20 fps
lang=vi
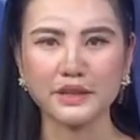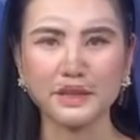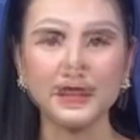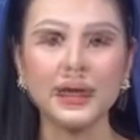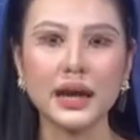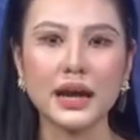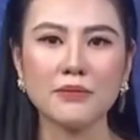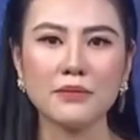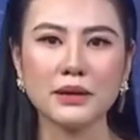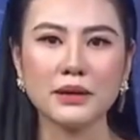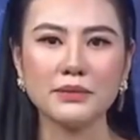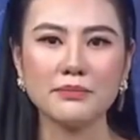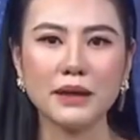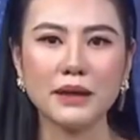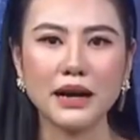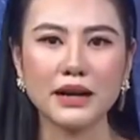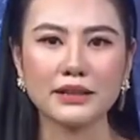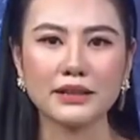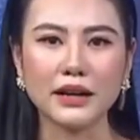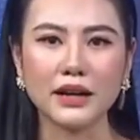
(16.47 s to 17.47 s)
Ngày
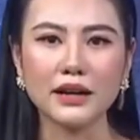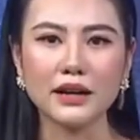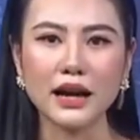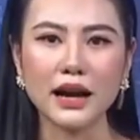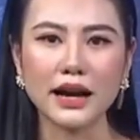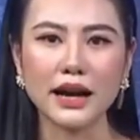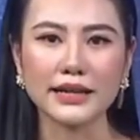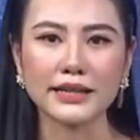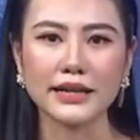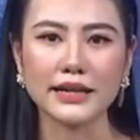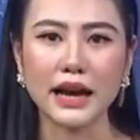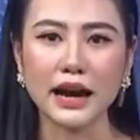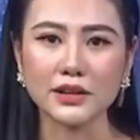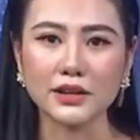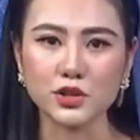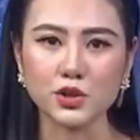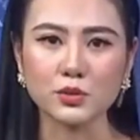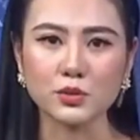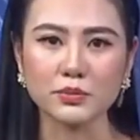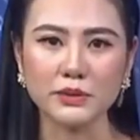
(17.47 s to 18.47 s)
23 tháng 2, thì
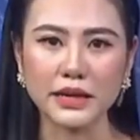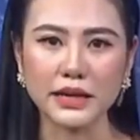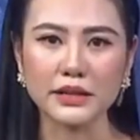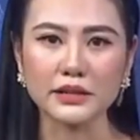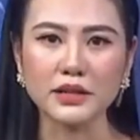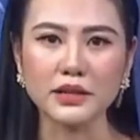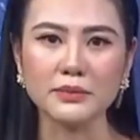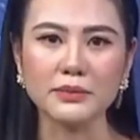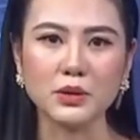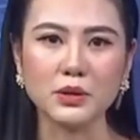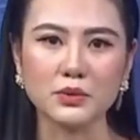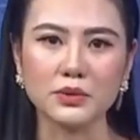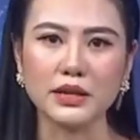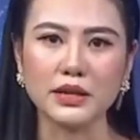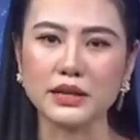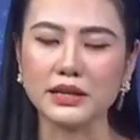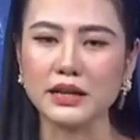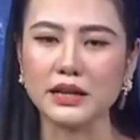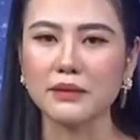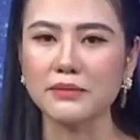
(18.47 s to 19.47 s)
hàng chục nghìn người biểu
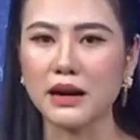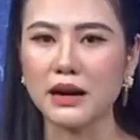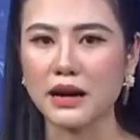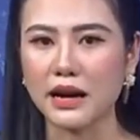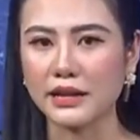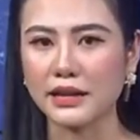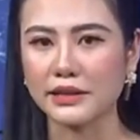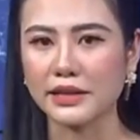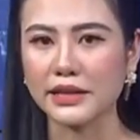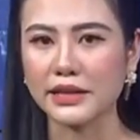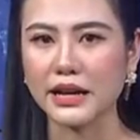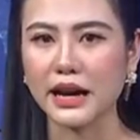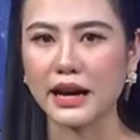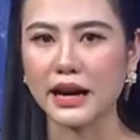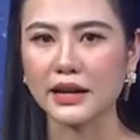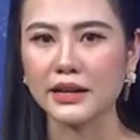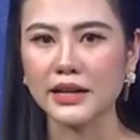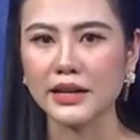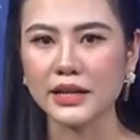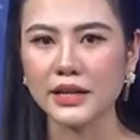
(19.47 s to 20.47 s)
tình khắp
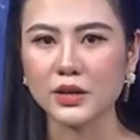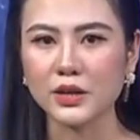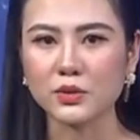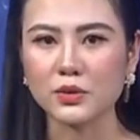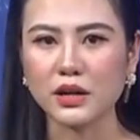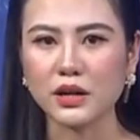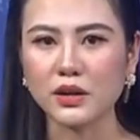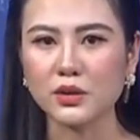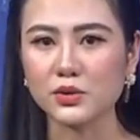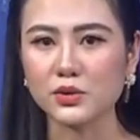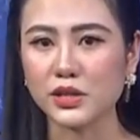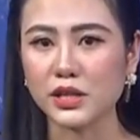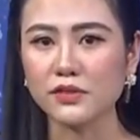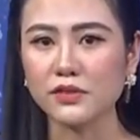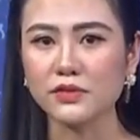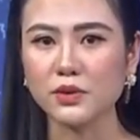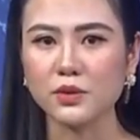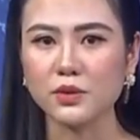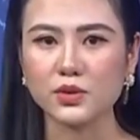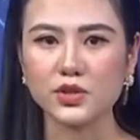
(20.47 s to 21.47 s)
Argentina yêu cầu
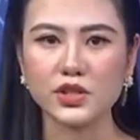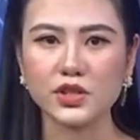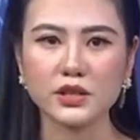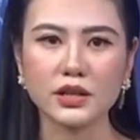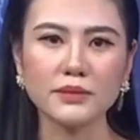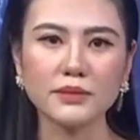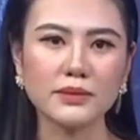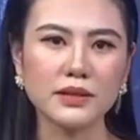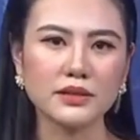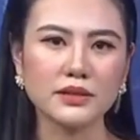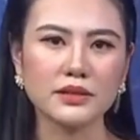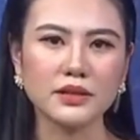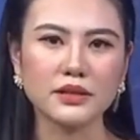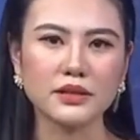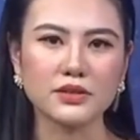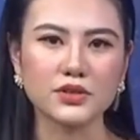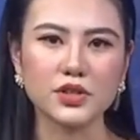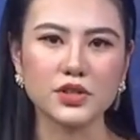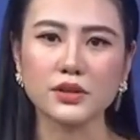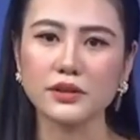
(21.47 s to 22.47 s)
chính phủ trợ cấp lương
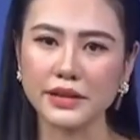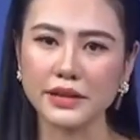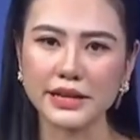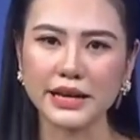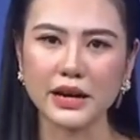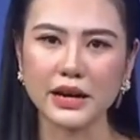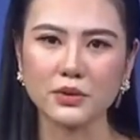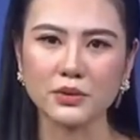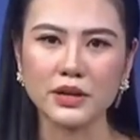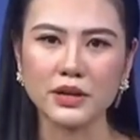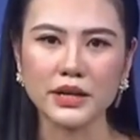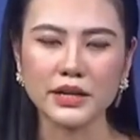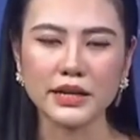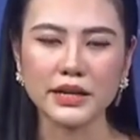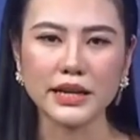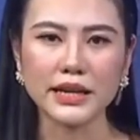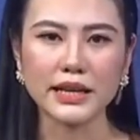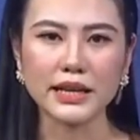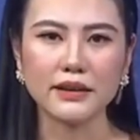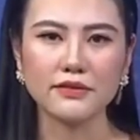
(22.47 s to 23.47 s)
thực cho người nghèo
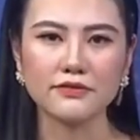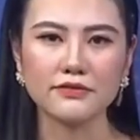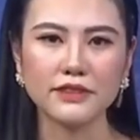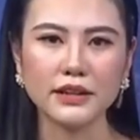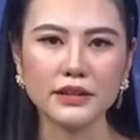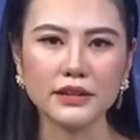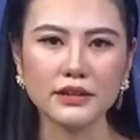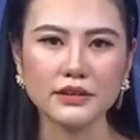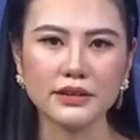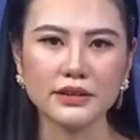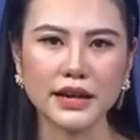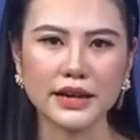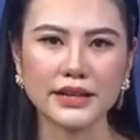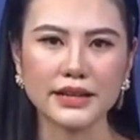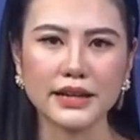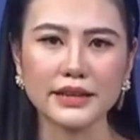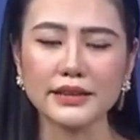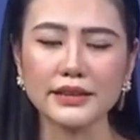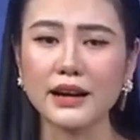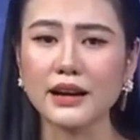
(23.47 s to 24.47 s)
khi lạm phát nước
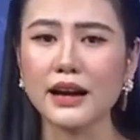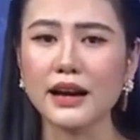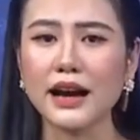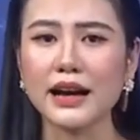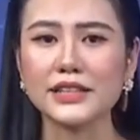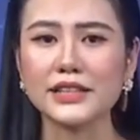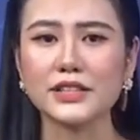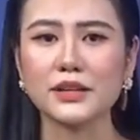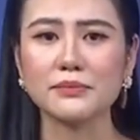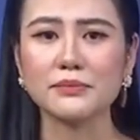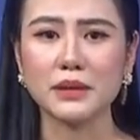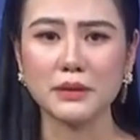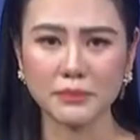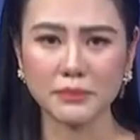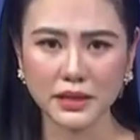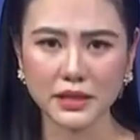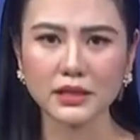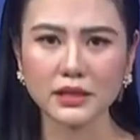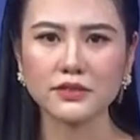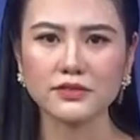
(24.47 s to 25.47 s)
này đã tăng
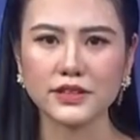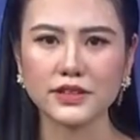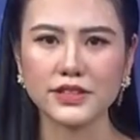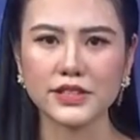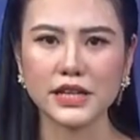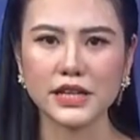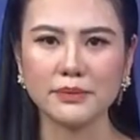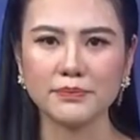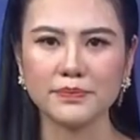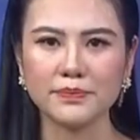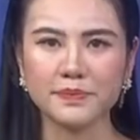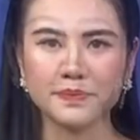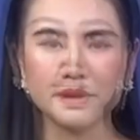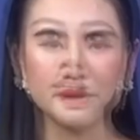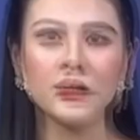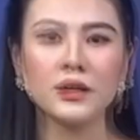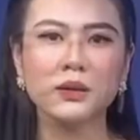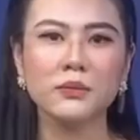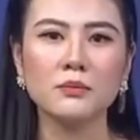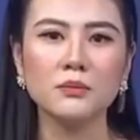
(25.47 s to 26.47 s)
254%
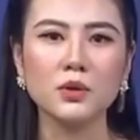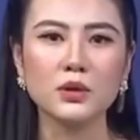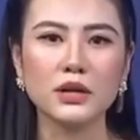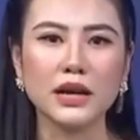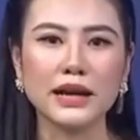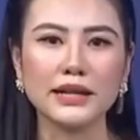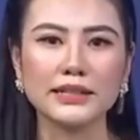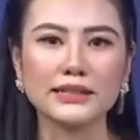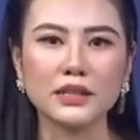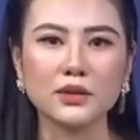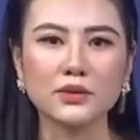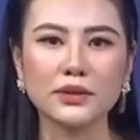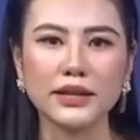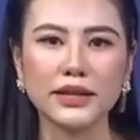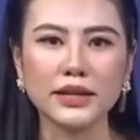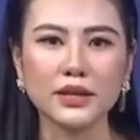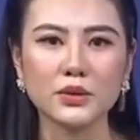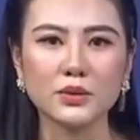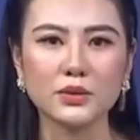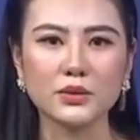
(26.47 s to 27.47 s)
một ngày sau
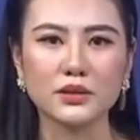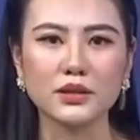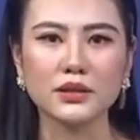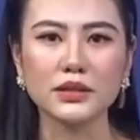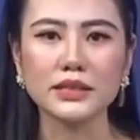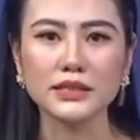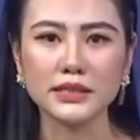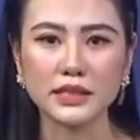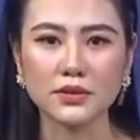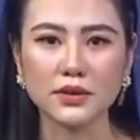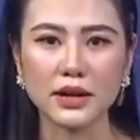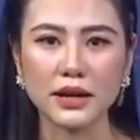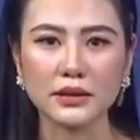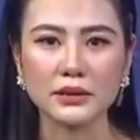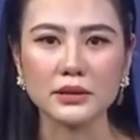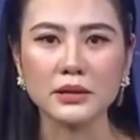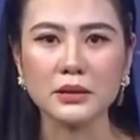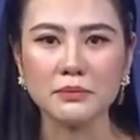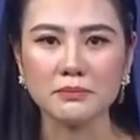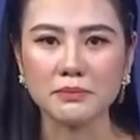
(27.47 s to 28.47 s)
khi Thủ tướng
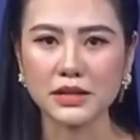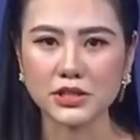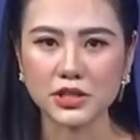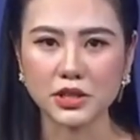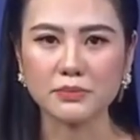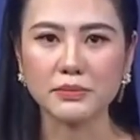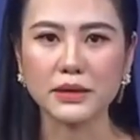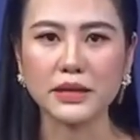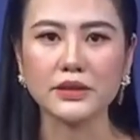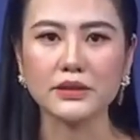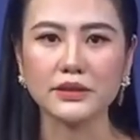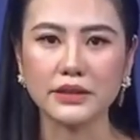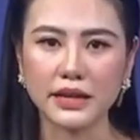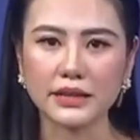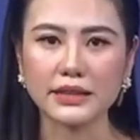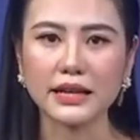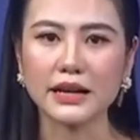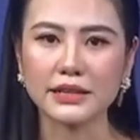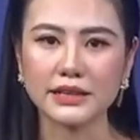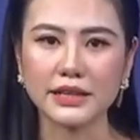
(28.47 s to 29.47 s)
Israel Benjamin
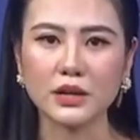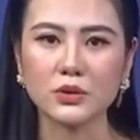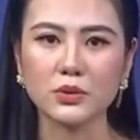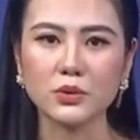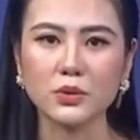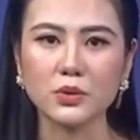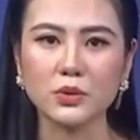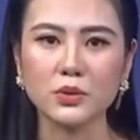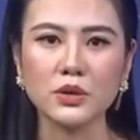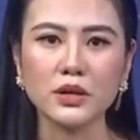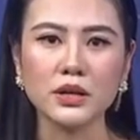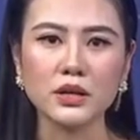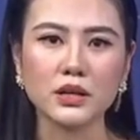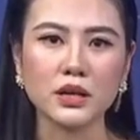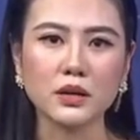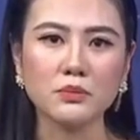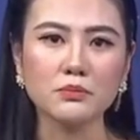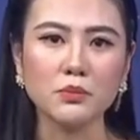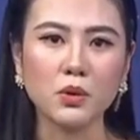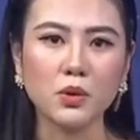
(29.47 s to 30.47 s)
Netanyahu
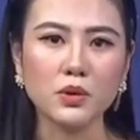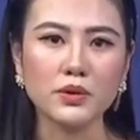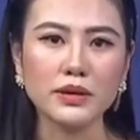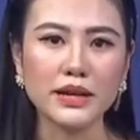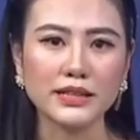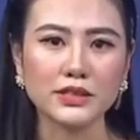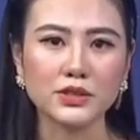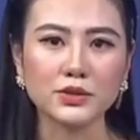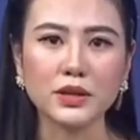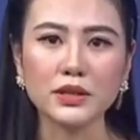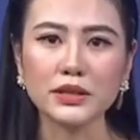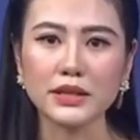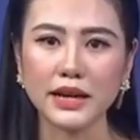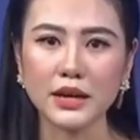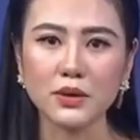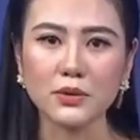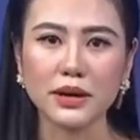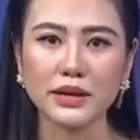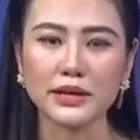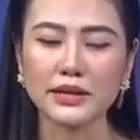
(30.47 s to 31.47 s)
công bố đề xuất
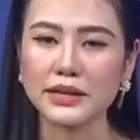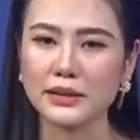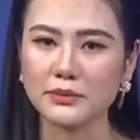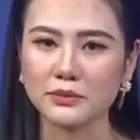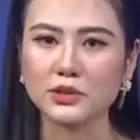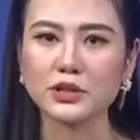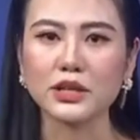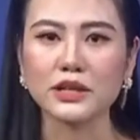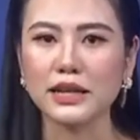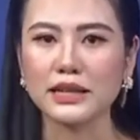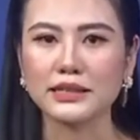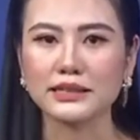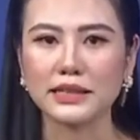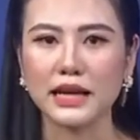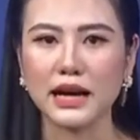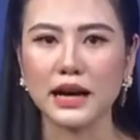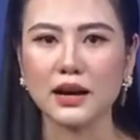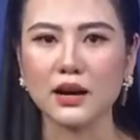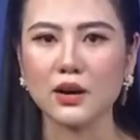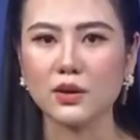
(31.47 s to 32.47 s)
kế hoạch kiểm soát
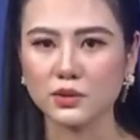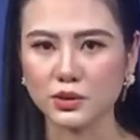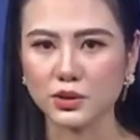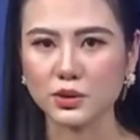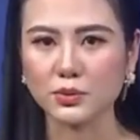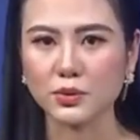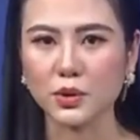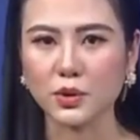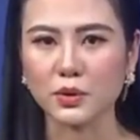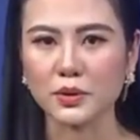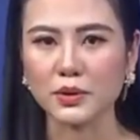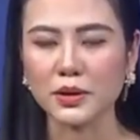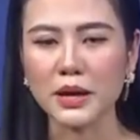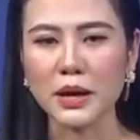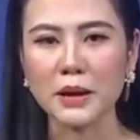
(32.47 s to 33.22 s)
Gaza hậu xung đột,